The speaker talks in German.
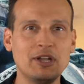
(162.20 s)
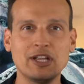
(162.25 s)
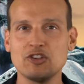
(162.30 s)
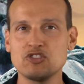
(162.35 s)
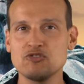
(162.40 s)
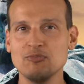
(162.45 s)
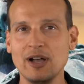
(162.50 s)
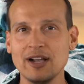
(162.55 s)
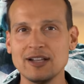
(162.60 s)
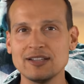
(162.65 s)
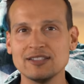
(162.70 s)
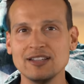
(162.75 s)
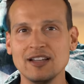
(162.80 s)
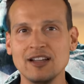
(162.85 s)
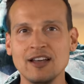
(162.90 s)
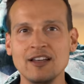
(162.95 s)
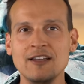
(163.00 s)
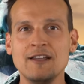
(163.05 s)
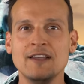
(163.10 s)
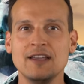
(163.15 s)
eine
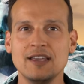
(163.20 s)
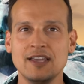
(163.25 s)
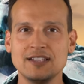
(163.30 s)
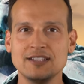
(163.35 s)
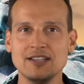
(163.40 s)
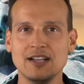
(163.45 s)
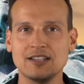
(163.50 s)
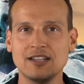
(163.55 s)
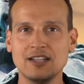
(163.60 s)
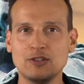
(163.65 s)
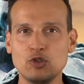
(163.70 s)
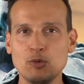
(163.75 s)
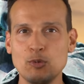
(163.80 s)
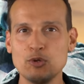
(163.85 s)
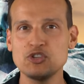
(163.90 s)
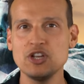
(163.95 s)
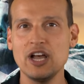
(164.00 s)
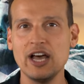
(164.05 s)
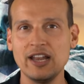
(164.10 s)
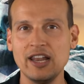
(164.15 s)
Geschmackssache. Ich sage, eine typische